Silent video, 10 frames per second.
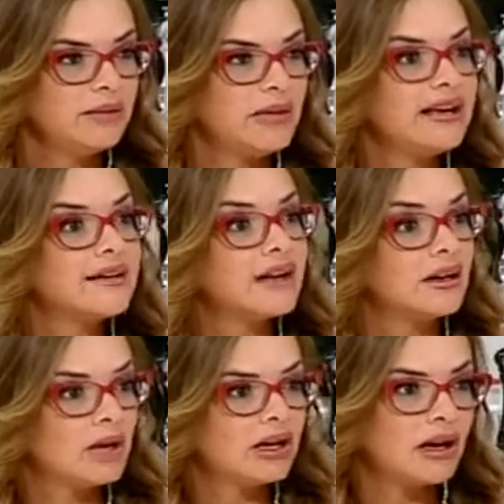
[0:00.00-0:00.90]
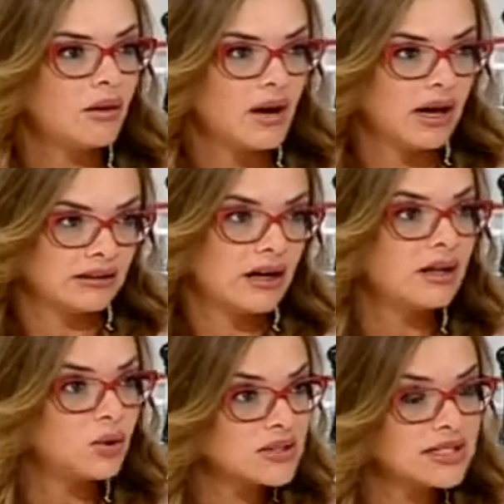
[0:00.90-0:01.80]
حماية المرأة
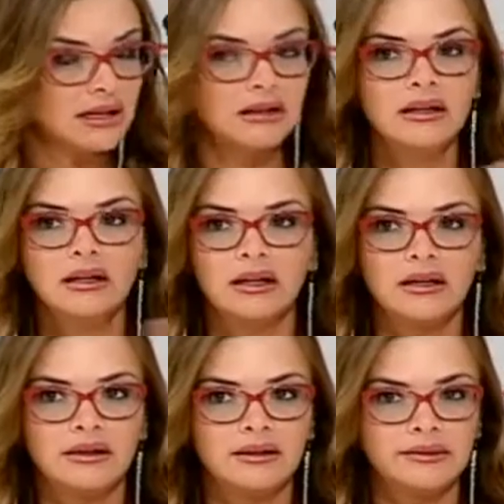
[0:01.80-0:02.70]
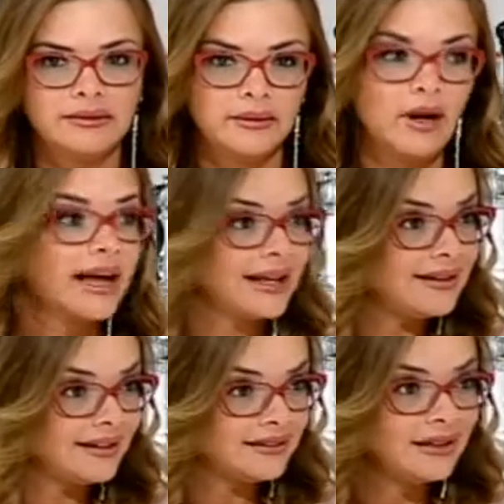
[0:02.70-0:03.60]
وأعضاء الأسرة آه،
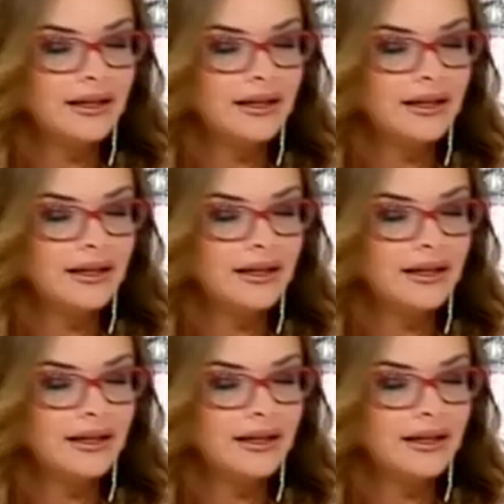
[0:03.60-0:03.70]
أخيرا